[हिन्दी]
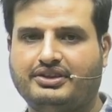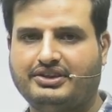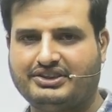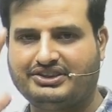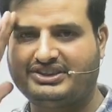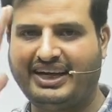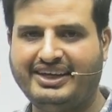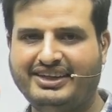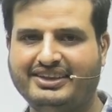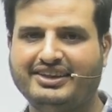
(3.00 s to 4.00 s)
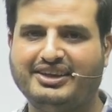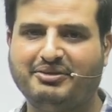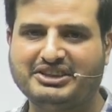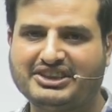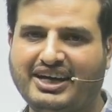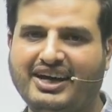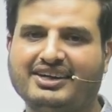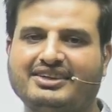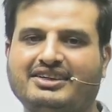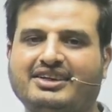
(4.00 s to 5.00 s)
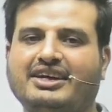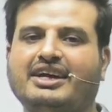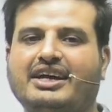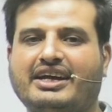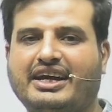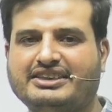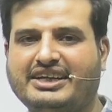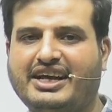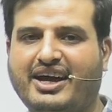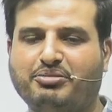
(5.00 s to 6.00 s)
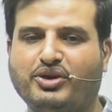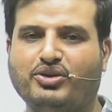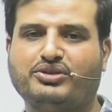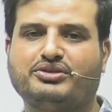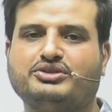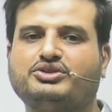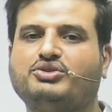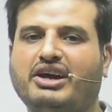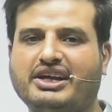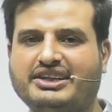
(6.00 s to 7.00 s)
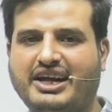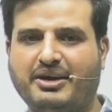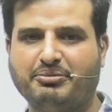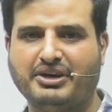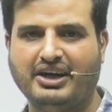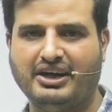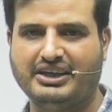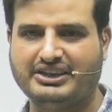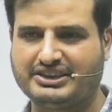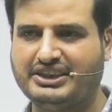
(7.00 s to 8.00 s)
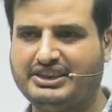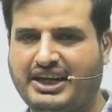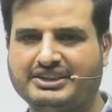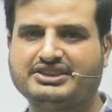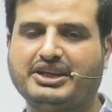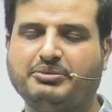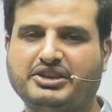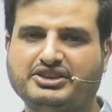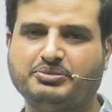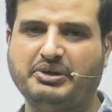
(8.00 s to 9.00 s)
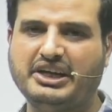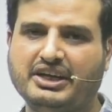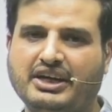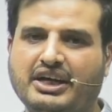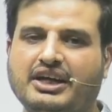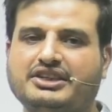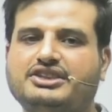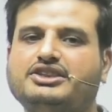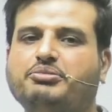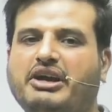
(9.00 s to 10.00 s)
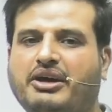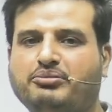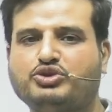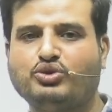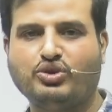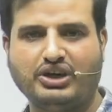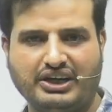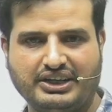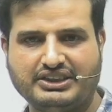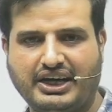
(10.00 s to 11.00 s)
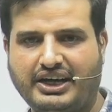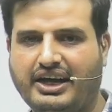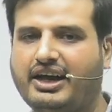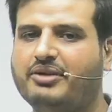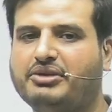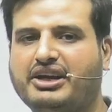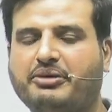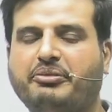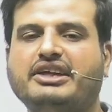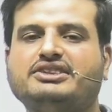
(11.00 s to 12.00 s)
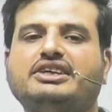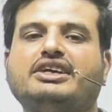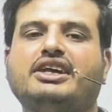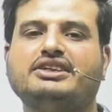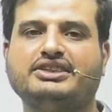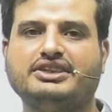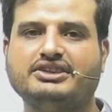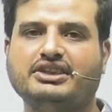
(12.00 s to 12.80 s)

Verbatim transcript: जय हिंद नमस्कार कैसे हैं आप लोग स्वागत है आपका इस गीतांश के मंच पे जिसमें हम शुरू करने जा रहे हैं आपके लिए मैथ्स की क्लासेज